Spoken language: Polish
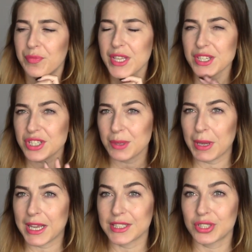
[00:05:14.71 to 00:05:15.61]
Też
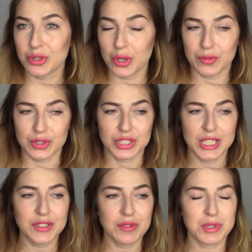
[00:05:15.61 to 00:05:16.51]
chyba jakaś nowość.
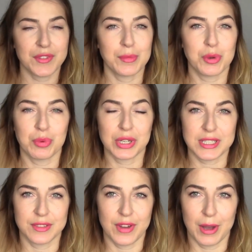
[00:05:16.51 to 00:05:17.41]
Ja nie wiem, czy ja Wam ją
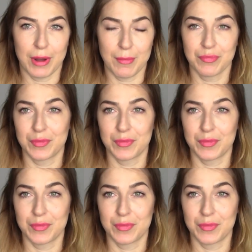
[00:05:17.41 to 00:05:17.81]
pokazywałam,